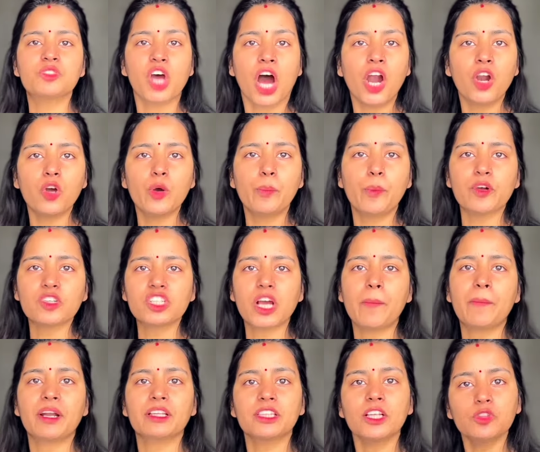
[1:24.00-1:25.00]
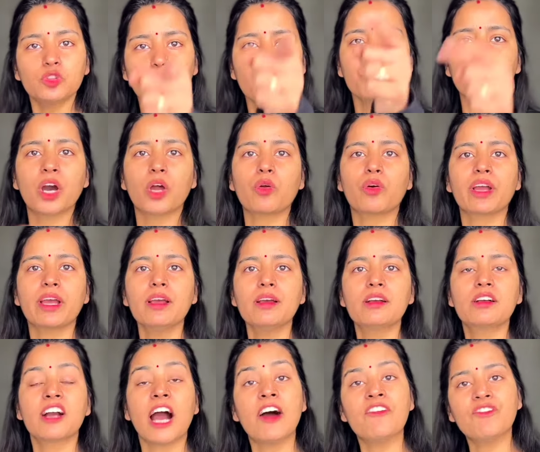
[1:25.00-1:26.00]
झाड़ू पोछा बर्तन तुम करोगे
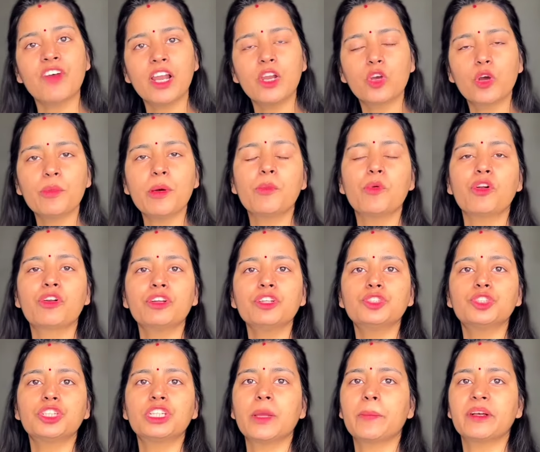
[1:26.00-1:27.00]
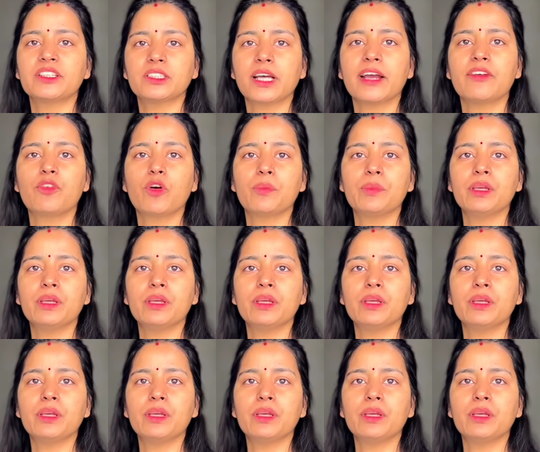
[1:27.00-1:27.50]
काम वाली को मैं बोल रही हूँ छुट्टी पर जाए वो